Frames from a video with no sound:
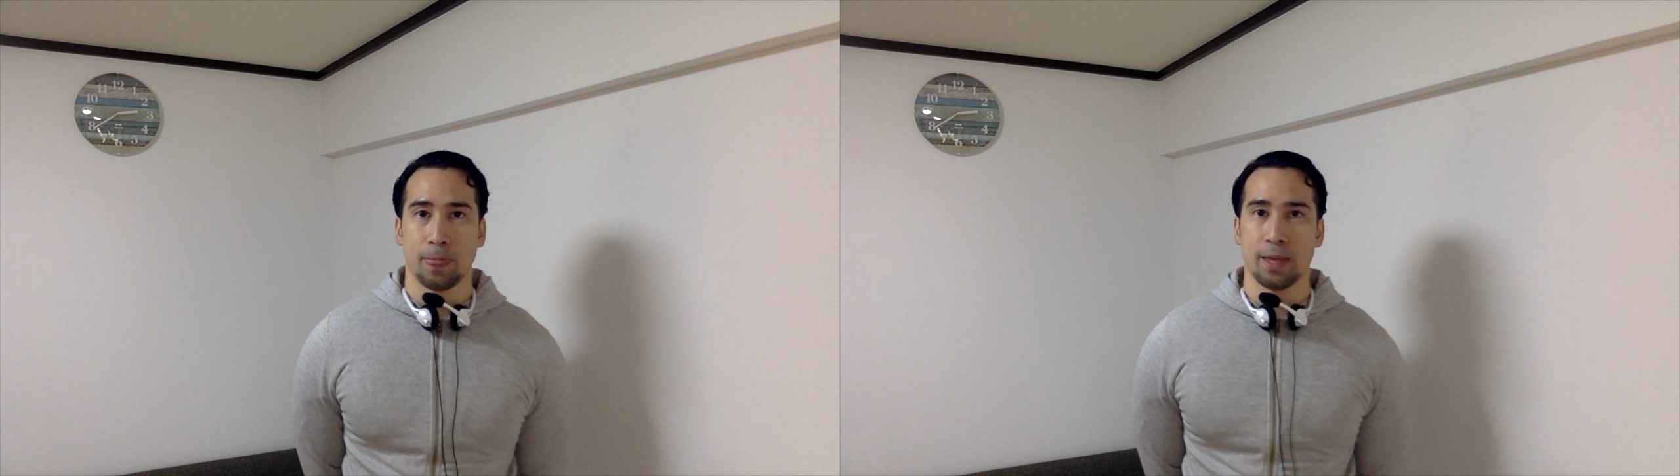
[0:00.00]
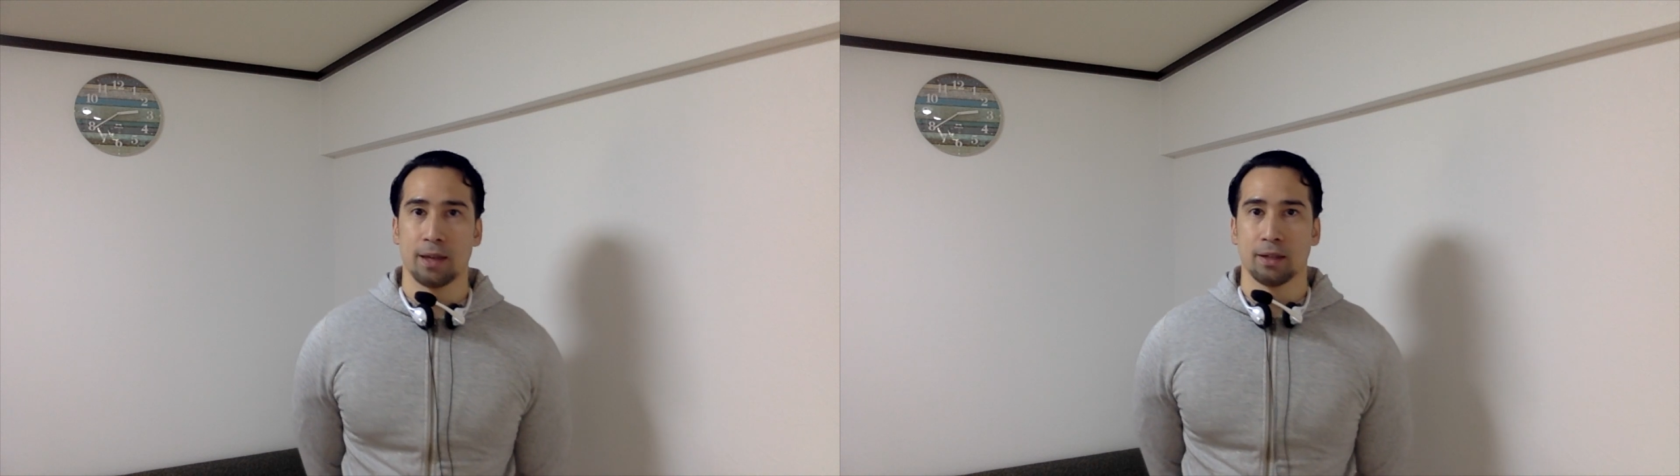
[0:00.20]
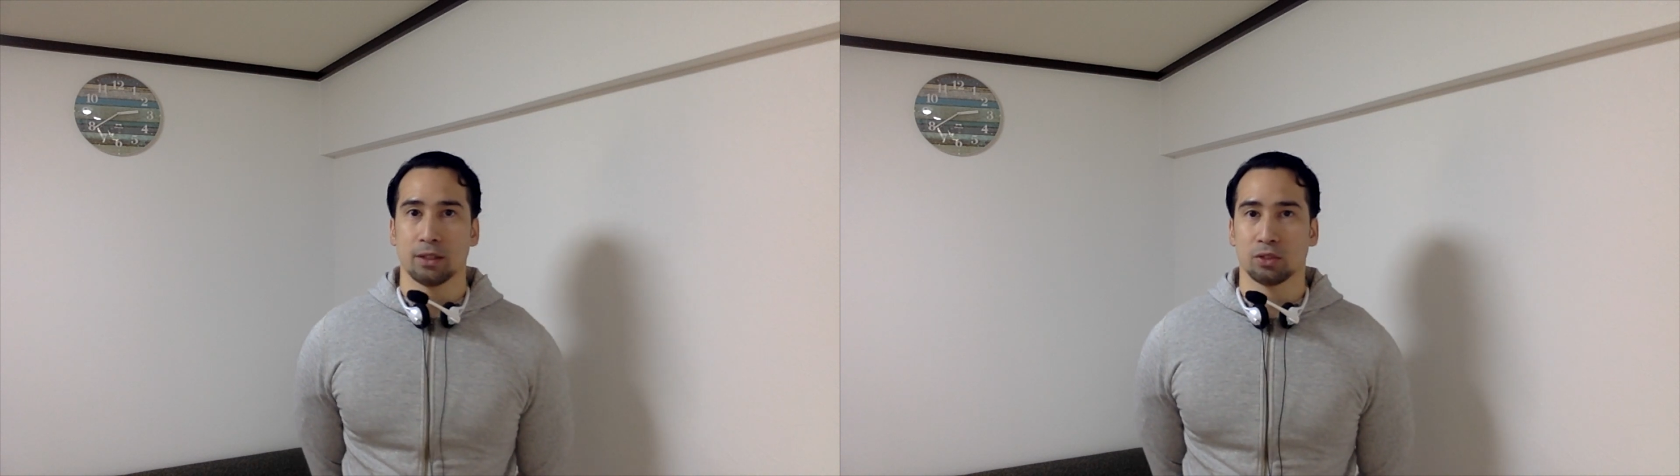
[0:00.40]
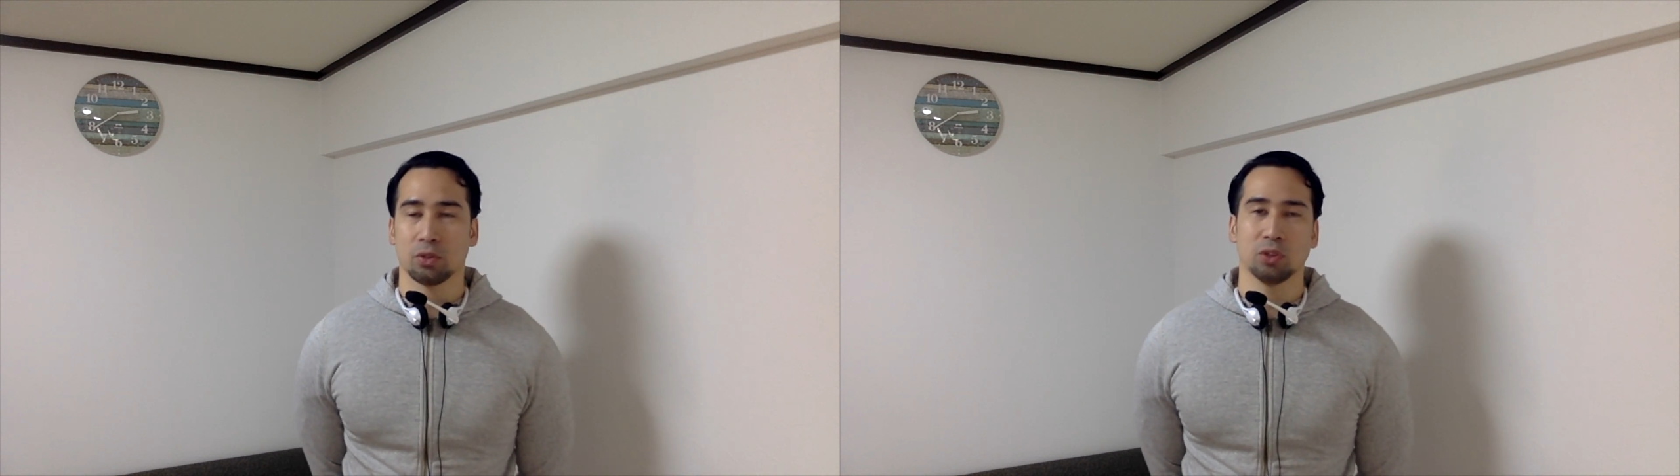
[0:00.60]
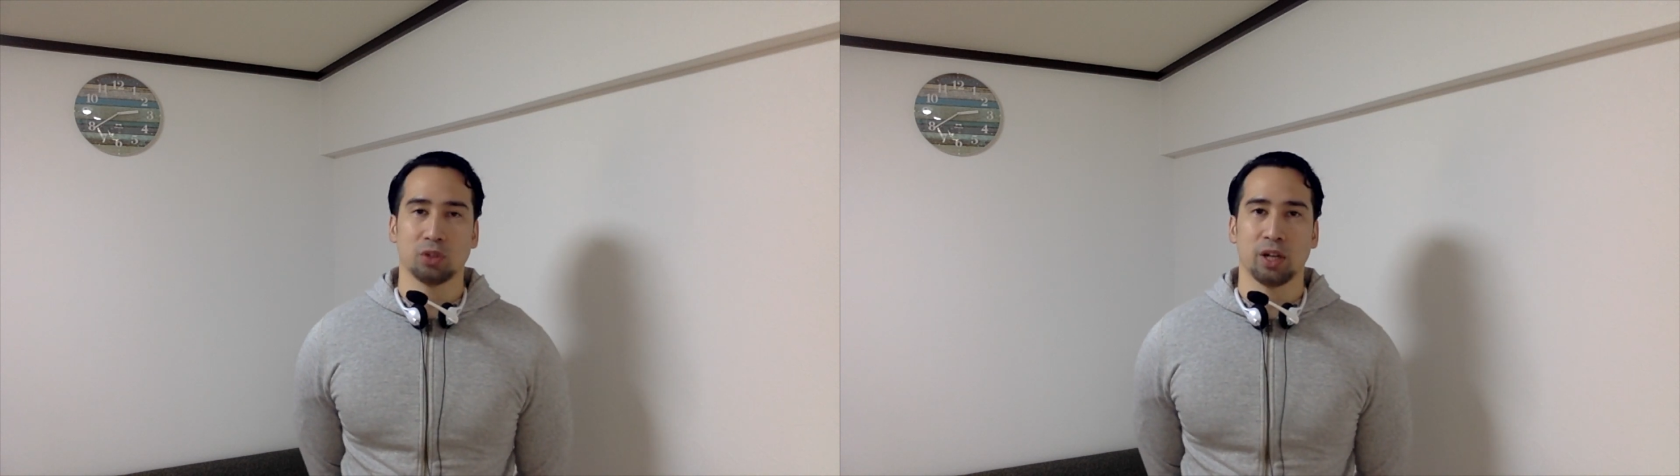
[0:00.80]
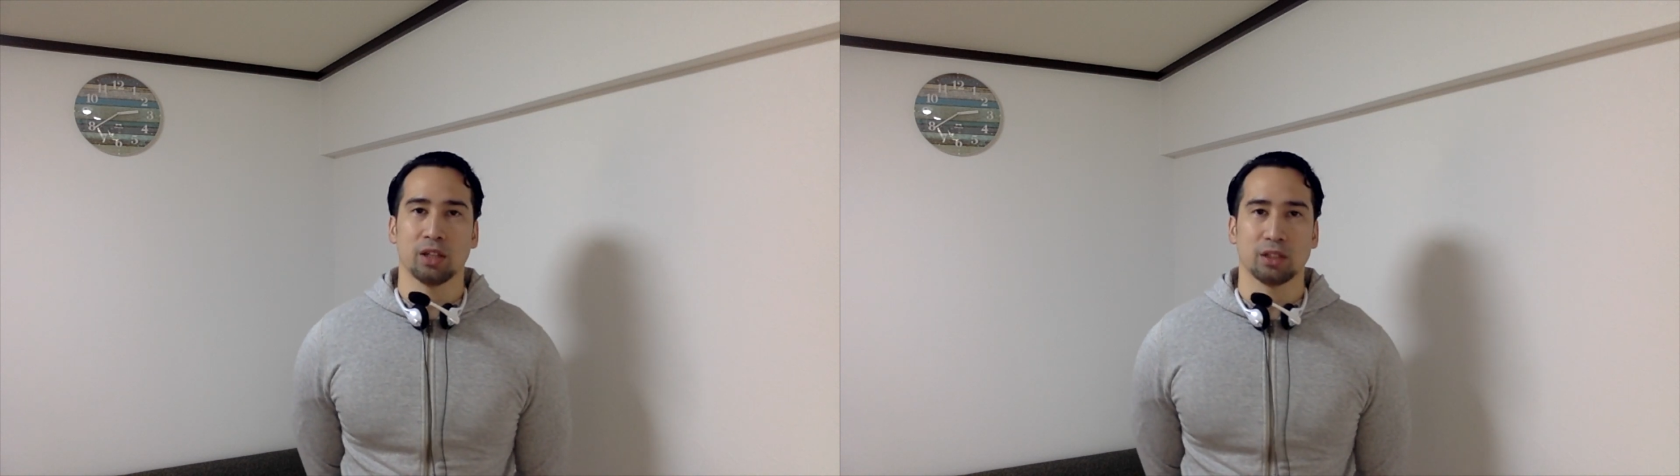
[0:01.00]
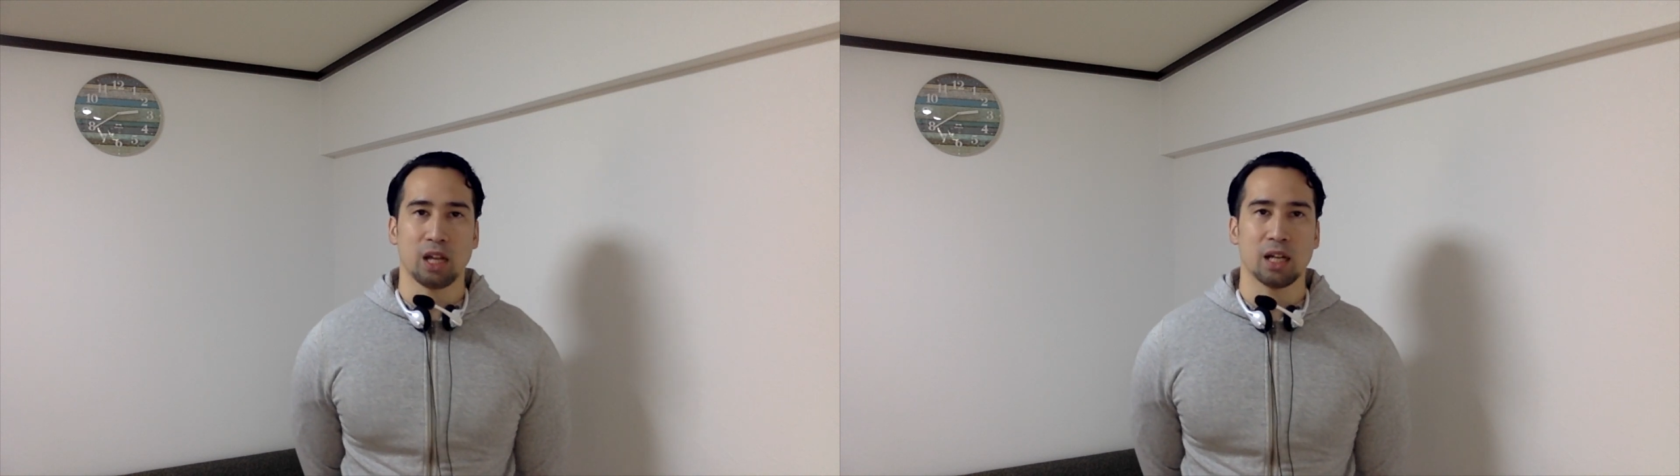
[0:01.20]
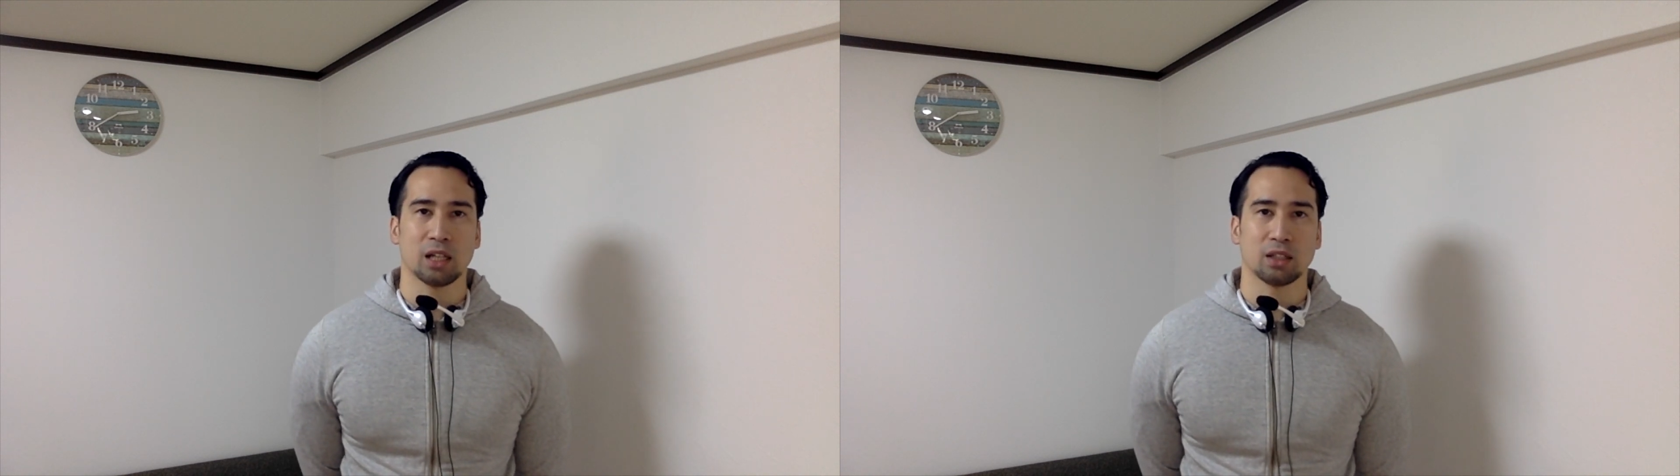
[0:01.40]
でそれぞれ
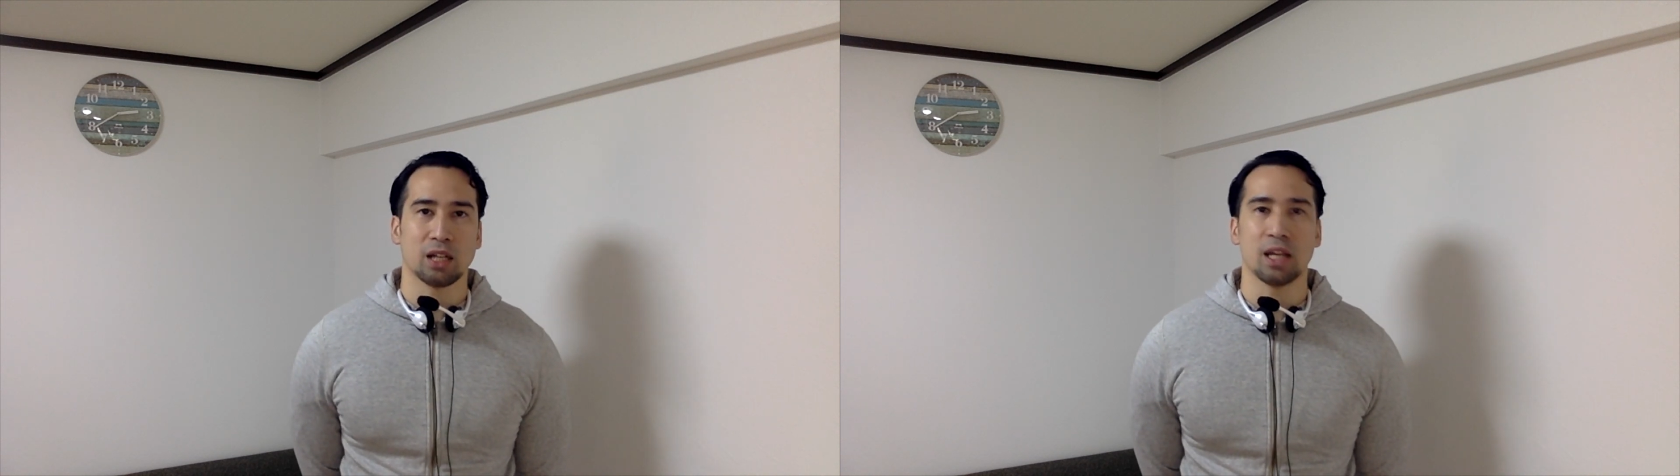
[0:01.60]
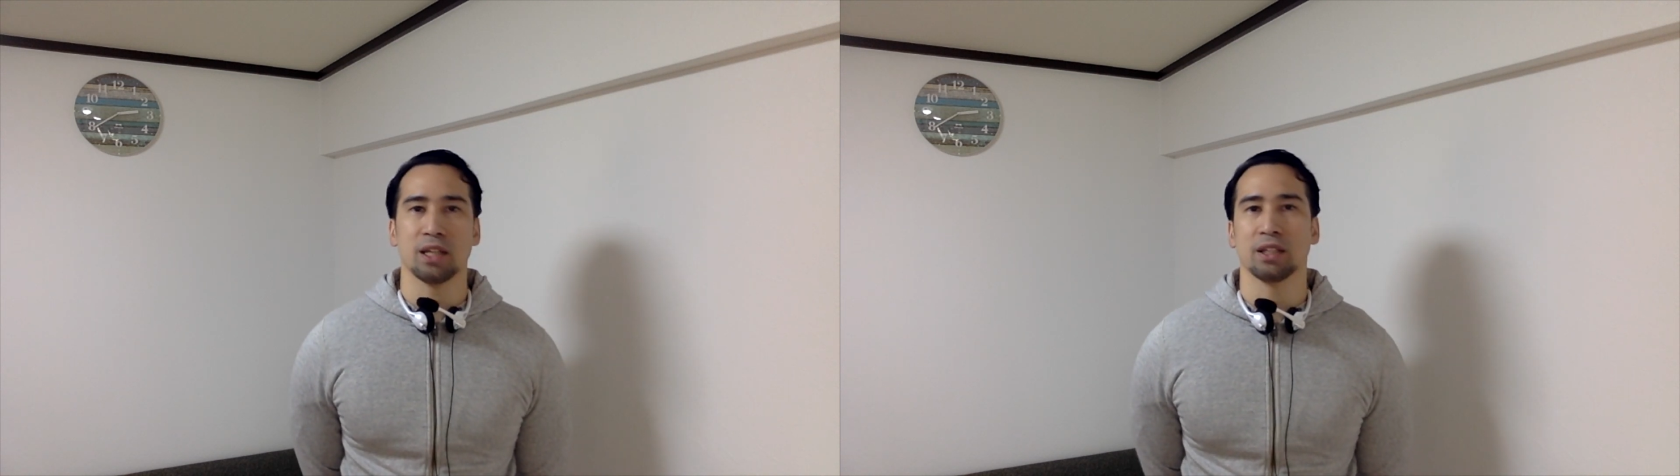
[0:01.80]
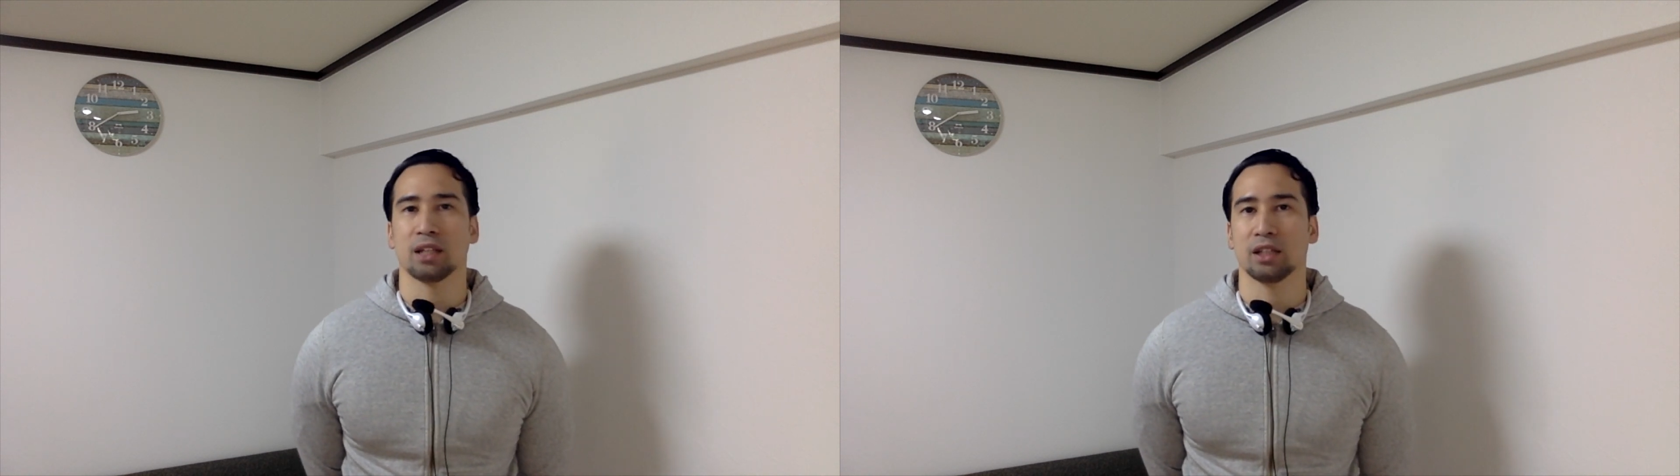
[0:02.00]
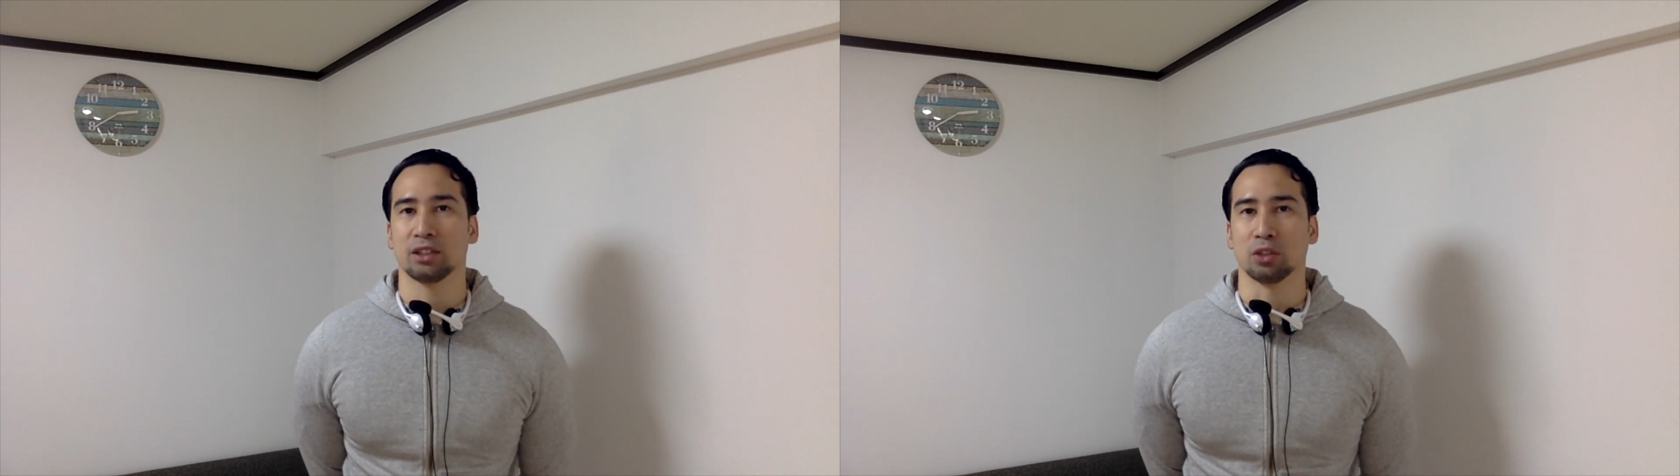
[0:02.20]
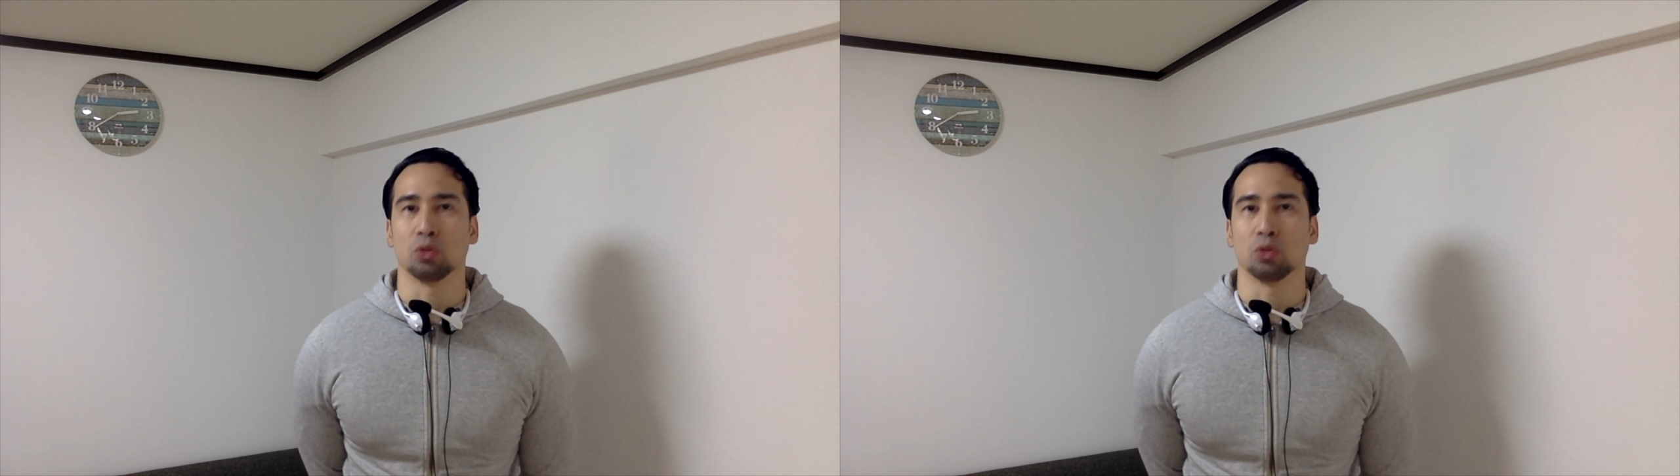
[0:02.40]
誰が誰に対して